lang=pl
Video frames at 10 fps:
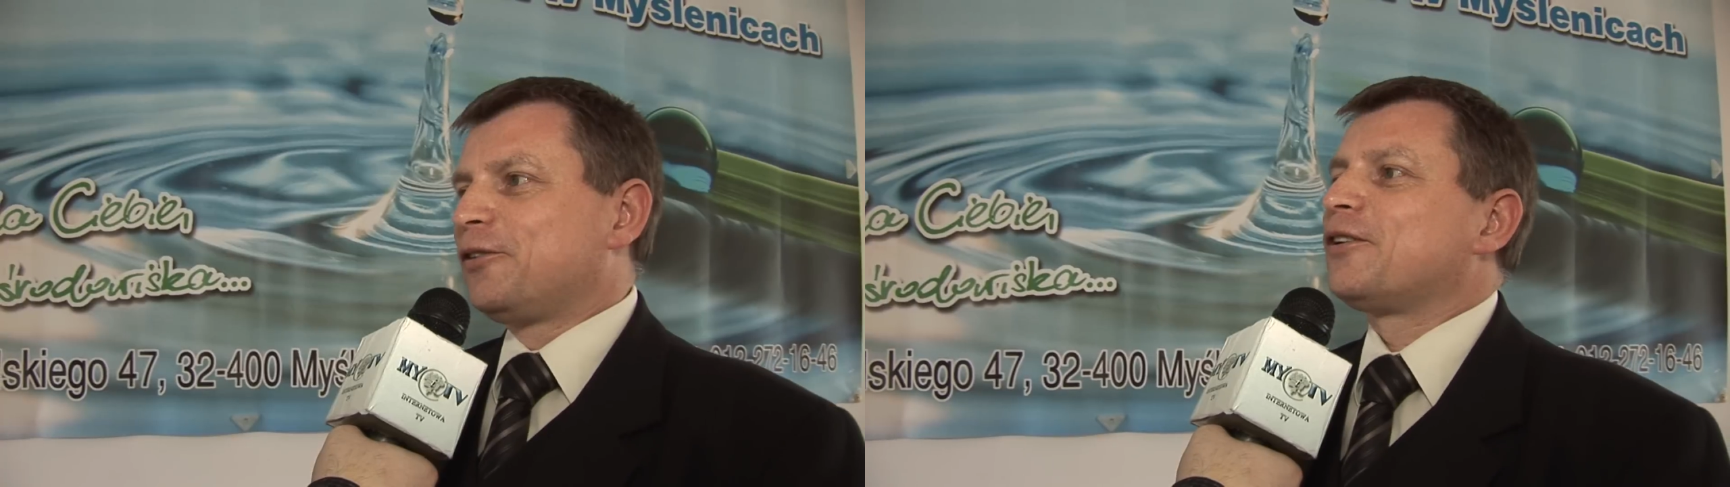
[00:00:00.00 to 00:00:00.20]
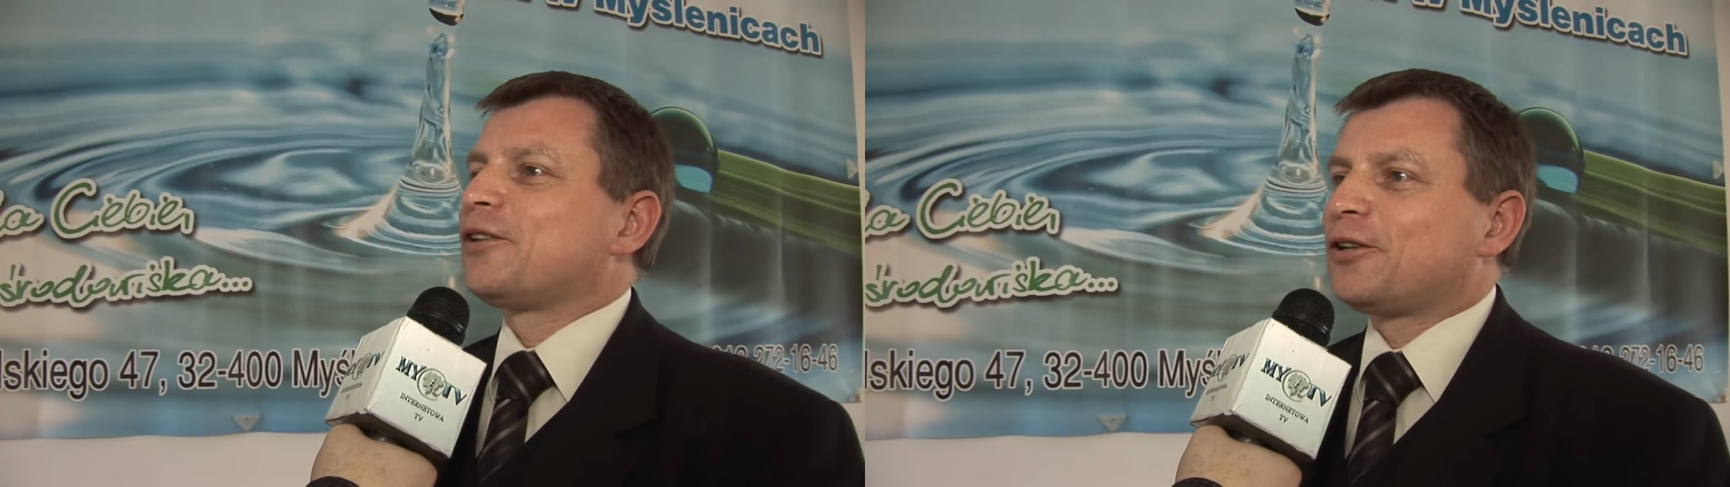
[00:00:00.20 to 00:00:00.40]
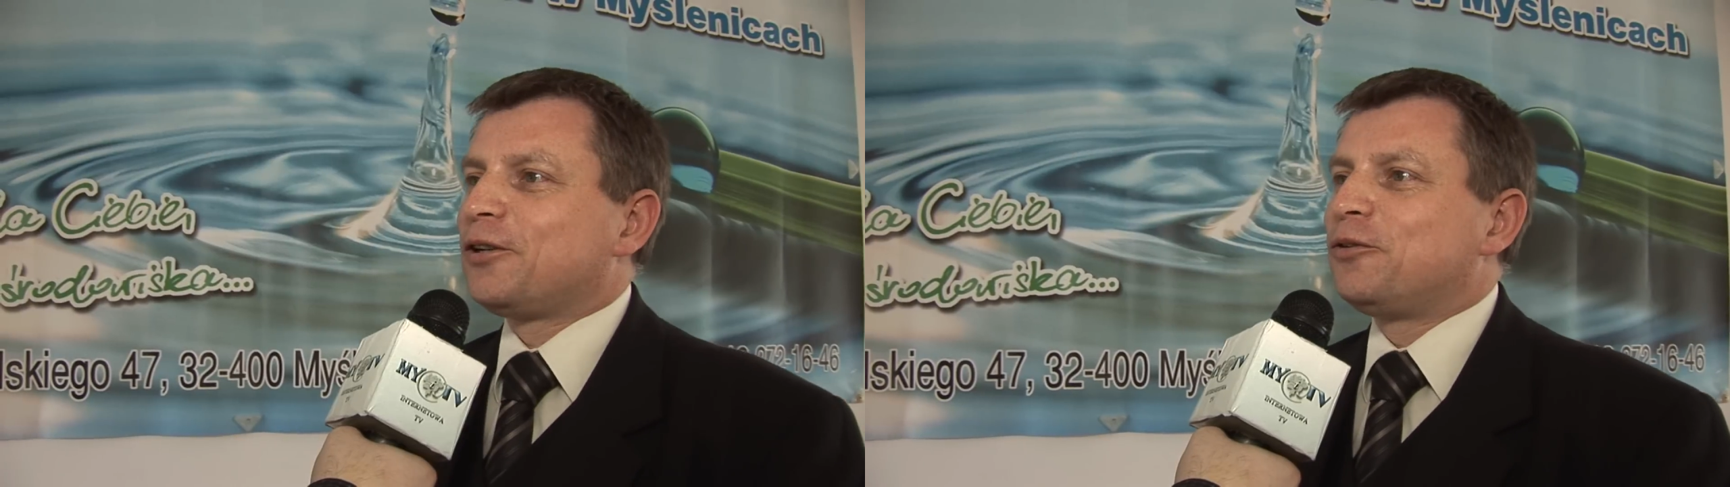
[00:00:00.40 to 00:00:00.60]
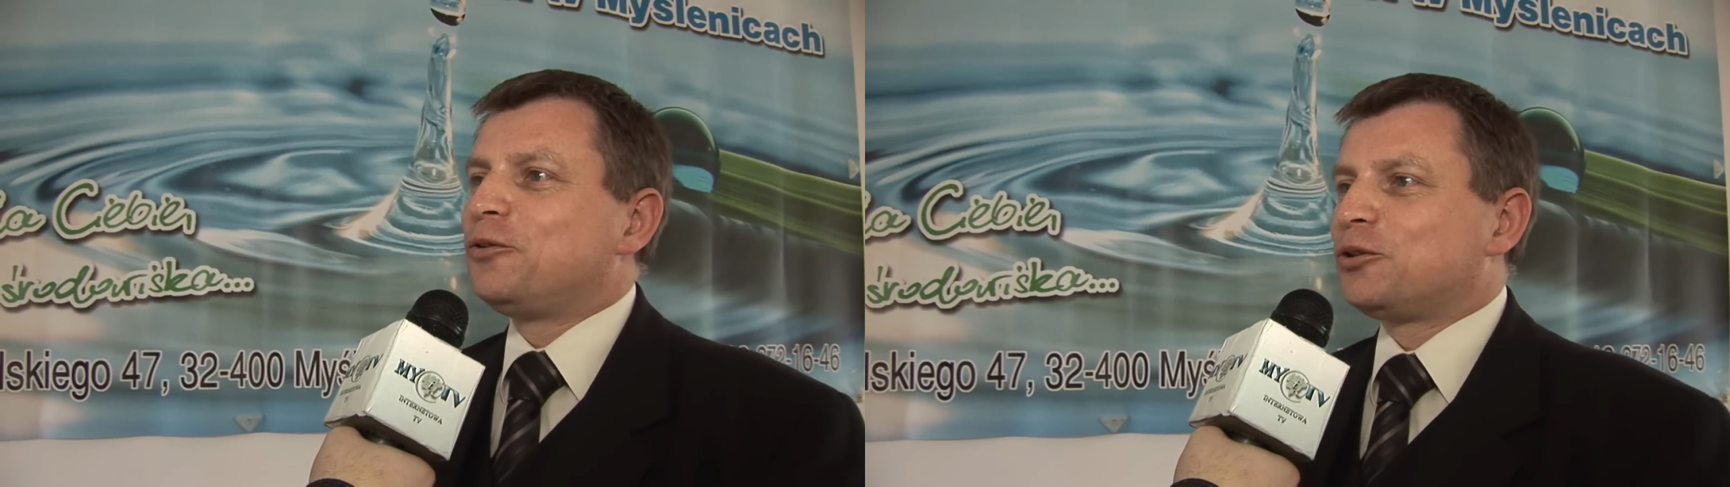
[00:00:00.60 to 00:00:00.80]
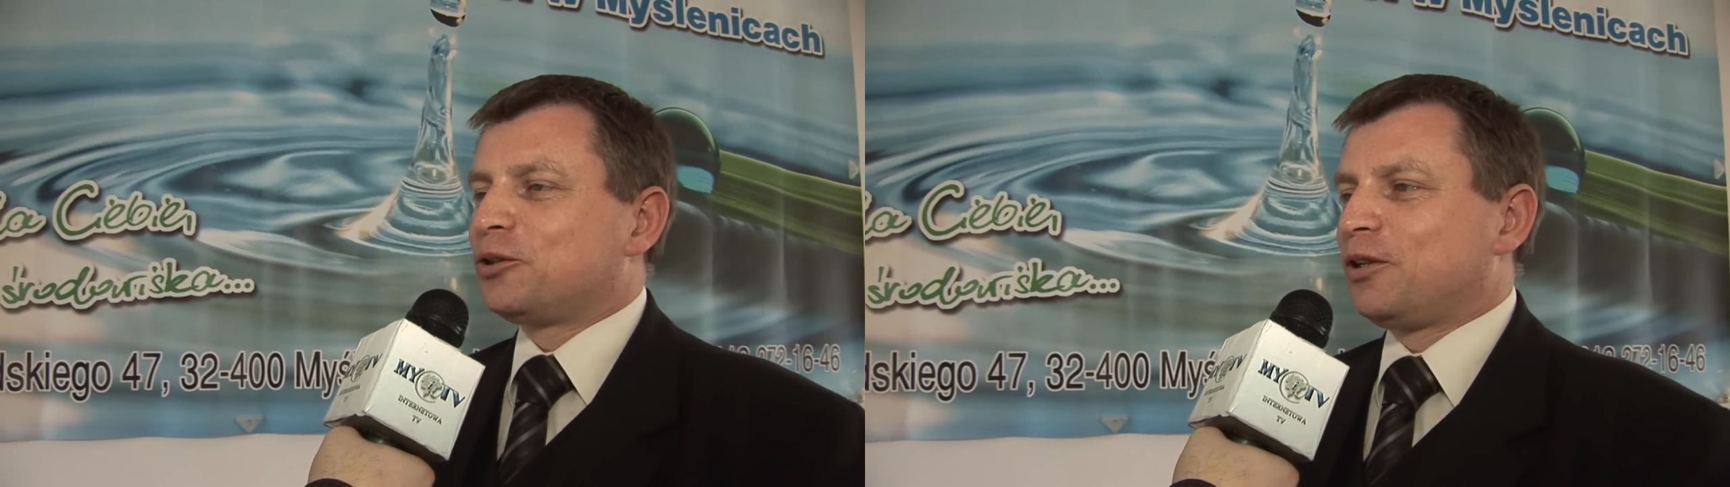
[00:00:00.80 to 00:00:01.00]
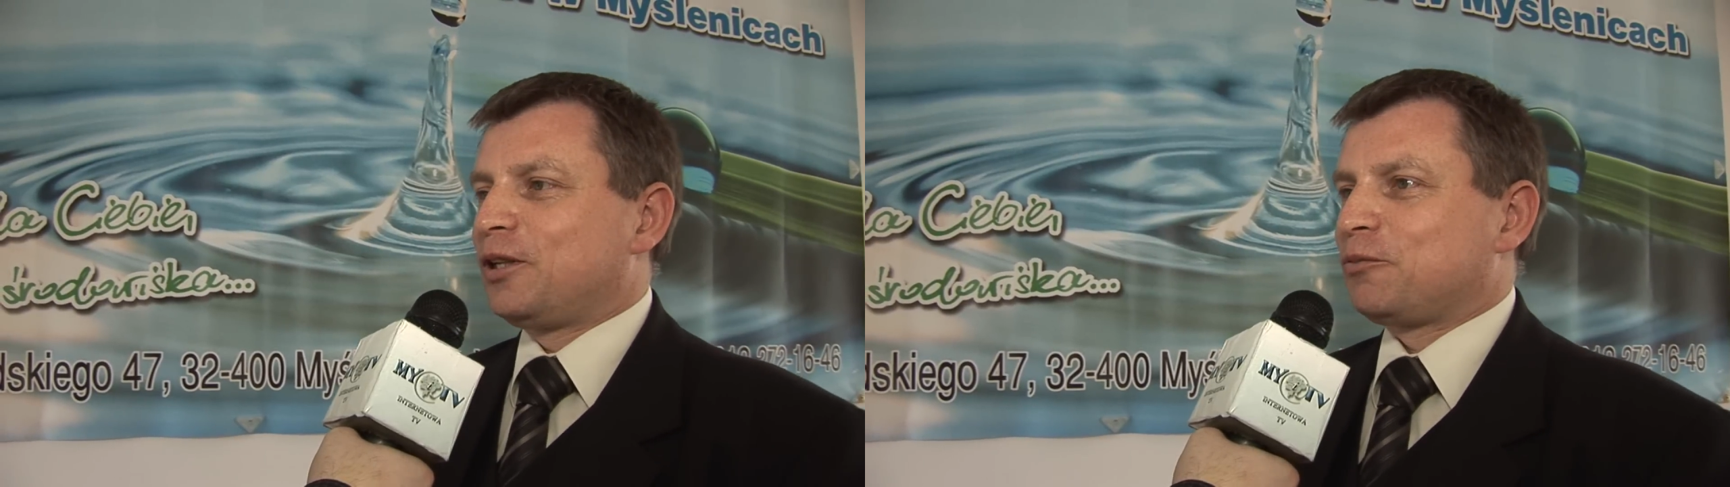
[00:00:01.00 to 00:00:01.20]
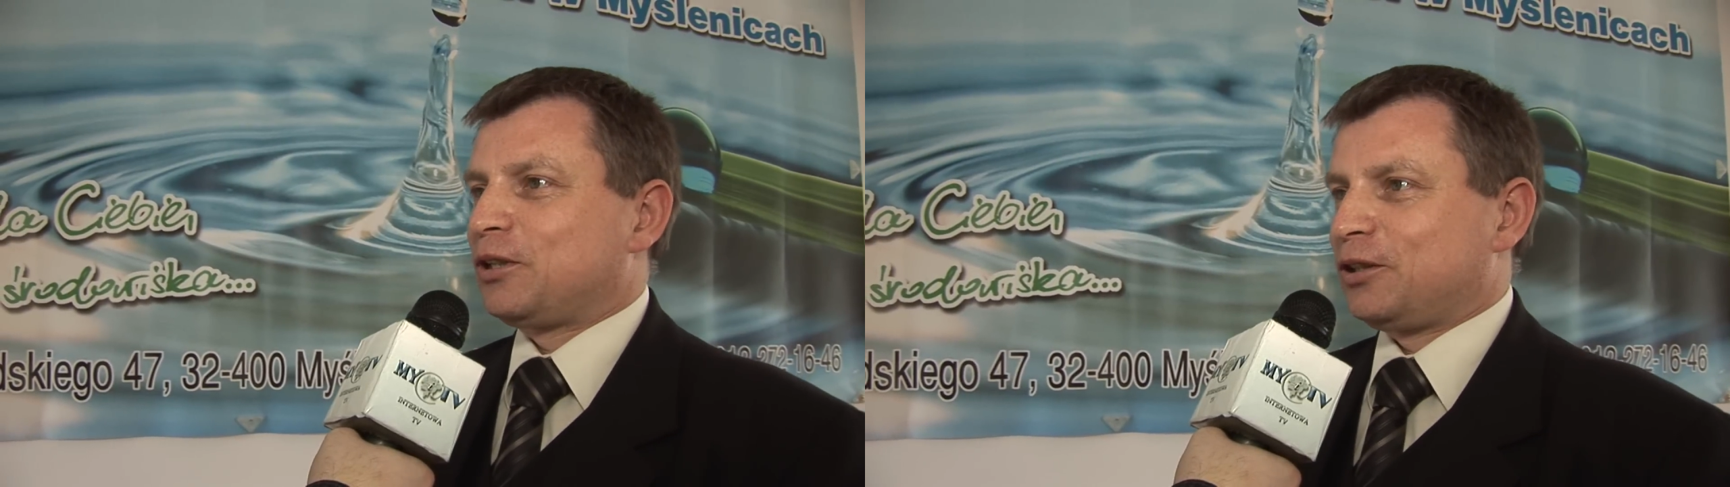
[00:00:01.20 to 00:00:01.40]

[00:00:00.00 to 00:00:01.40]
która trochę wydłużyła nam